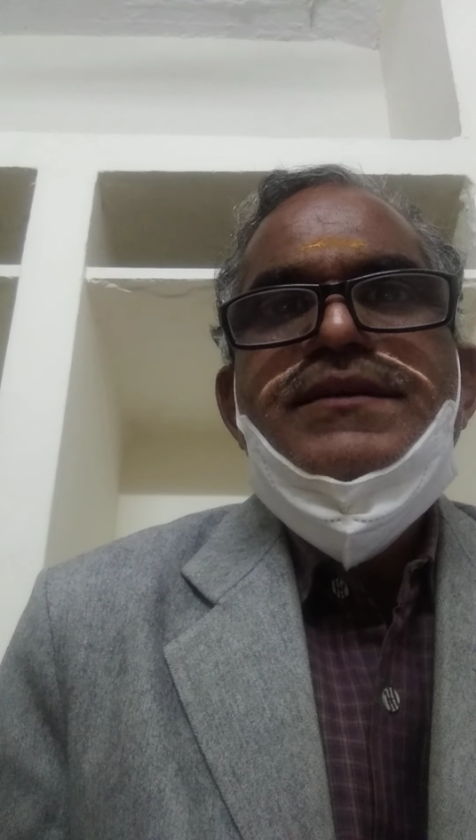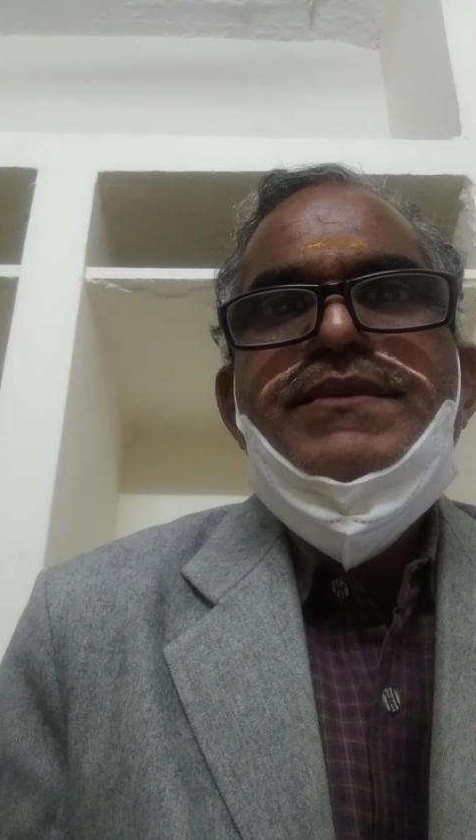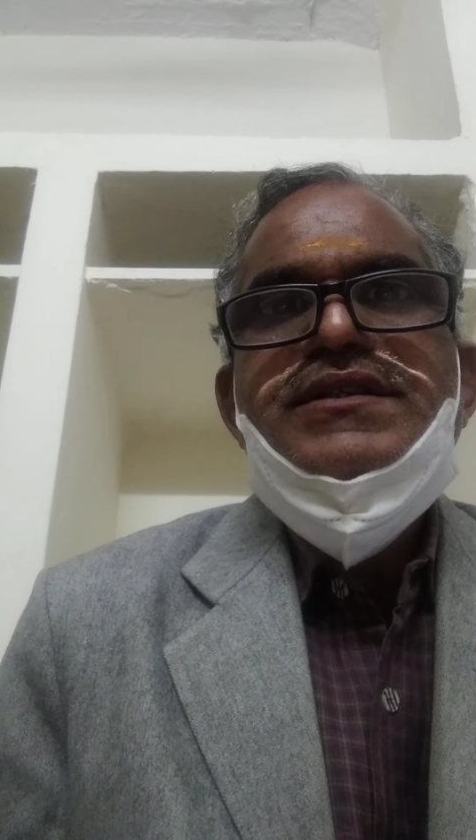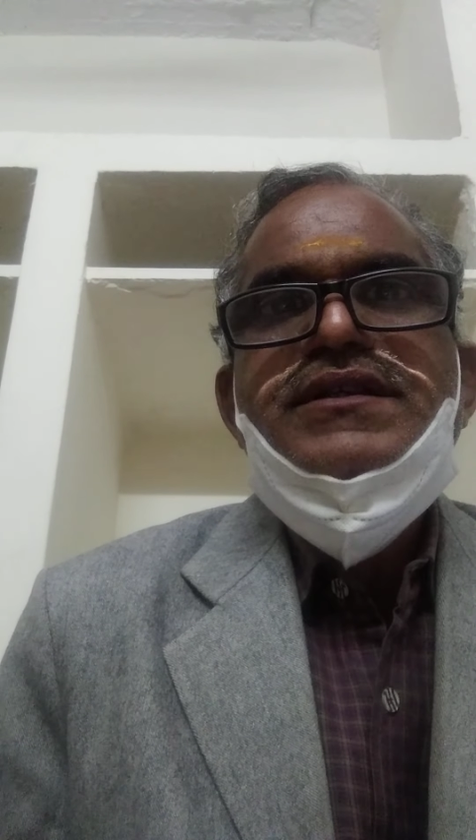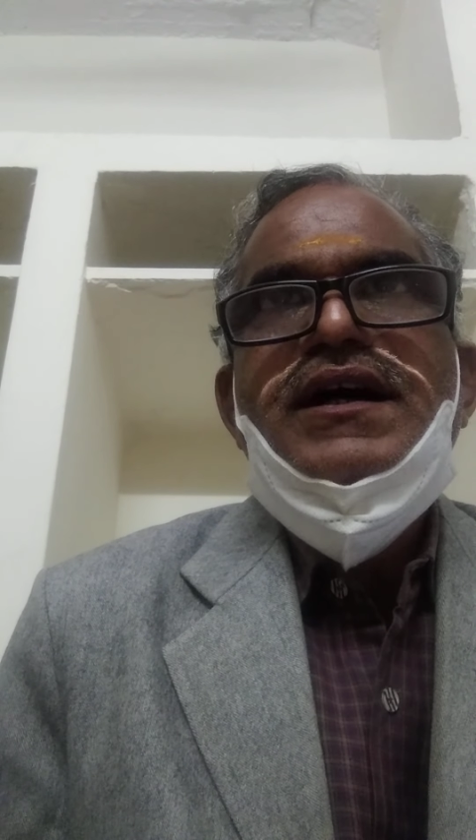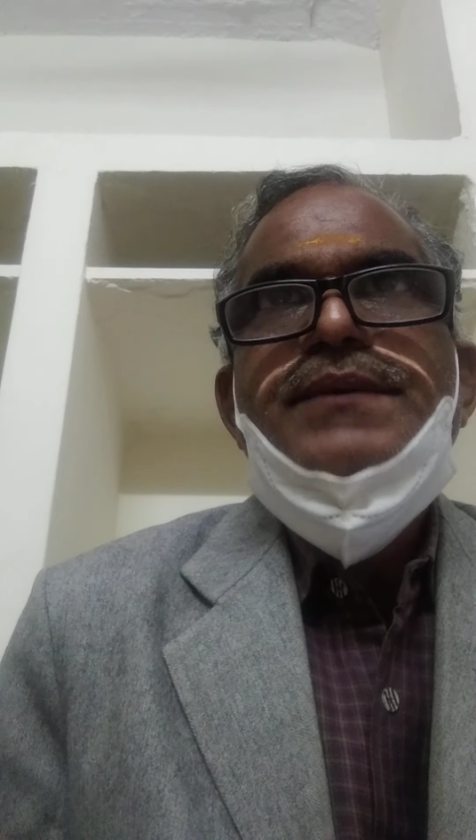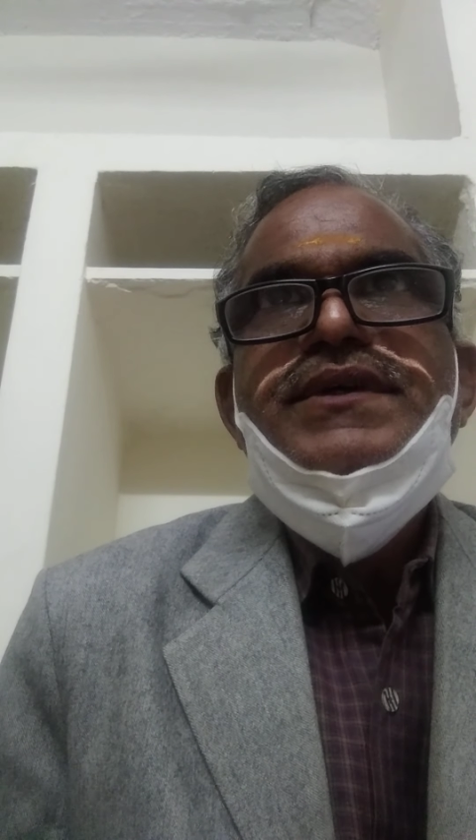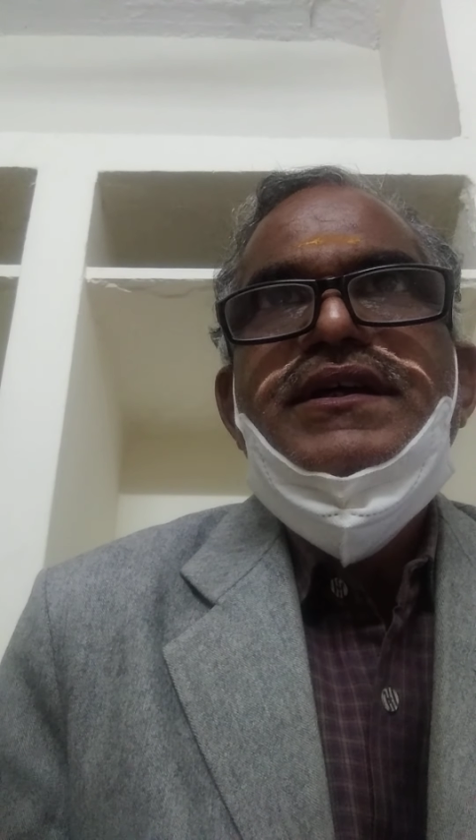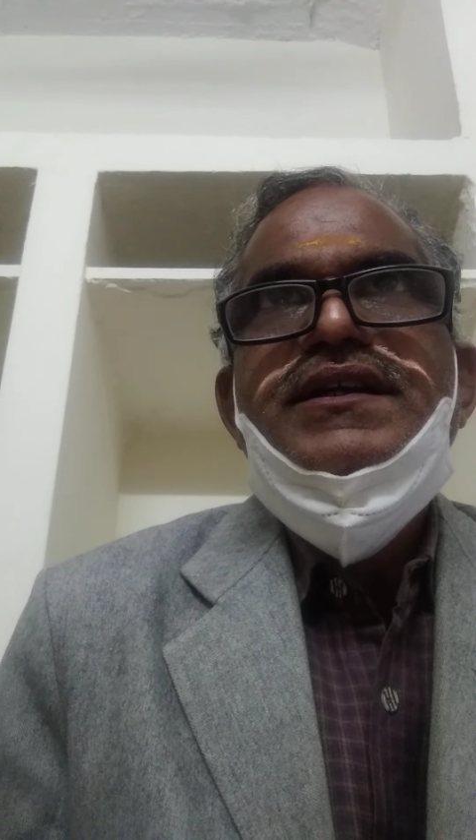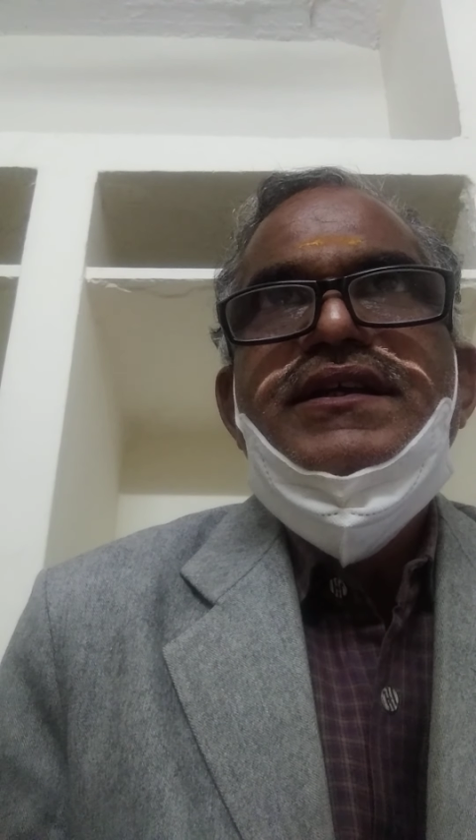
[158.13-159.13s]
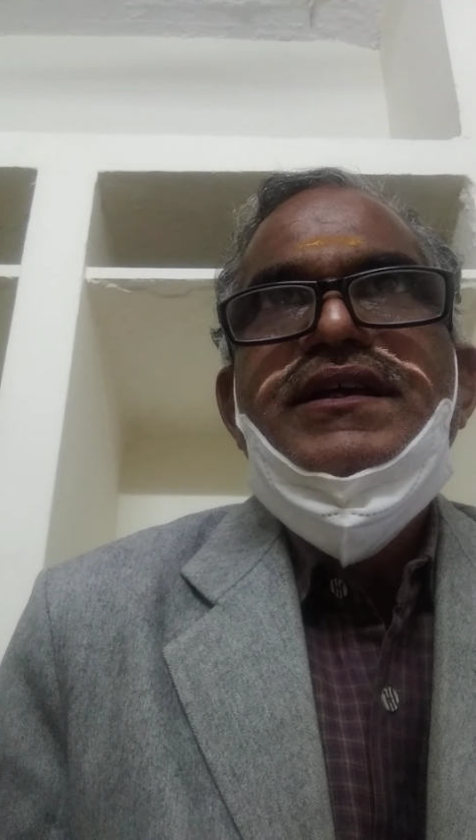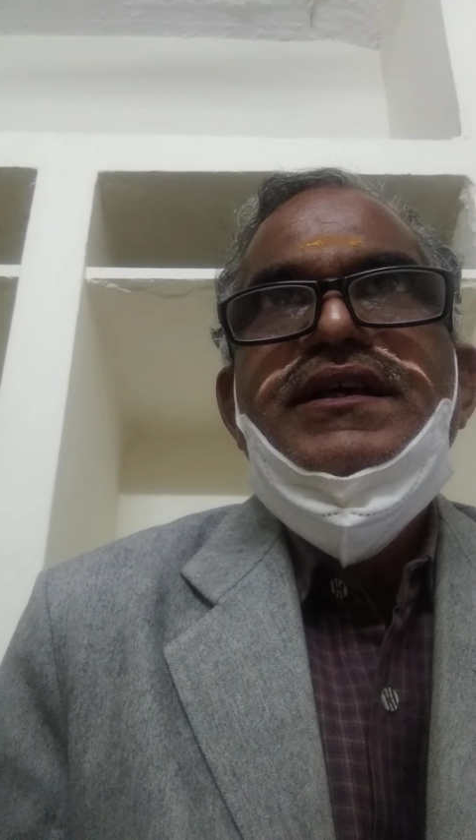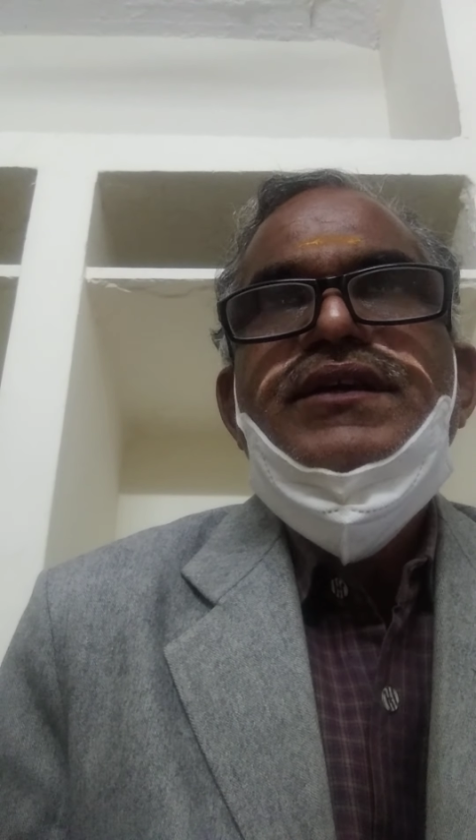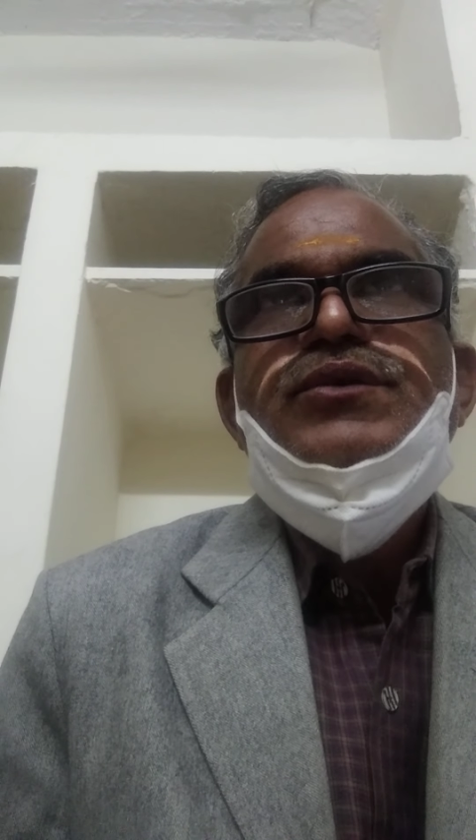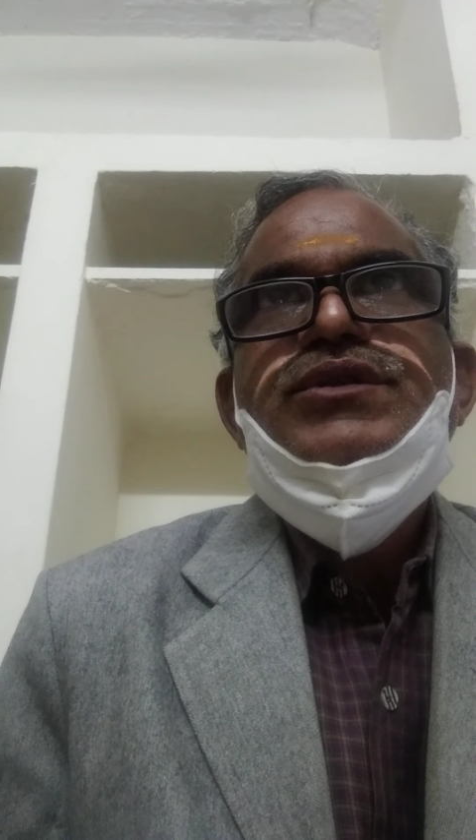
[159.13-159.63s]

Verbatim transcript: समस्त काम के लिए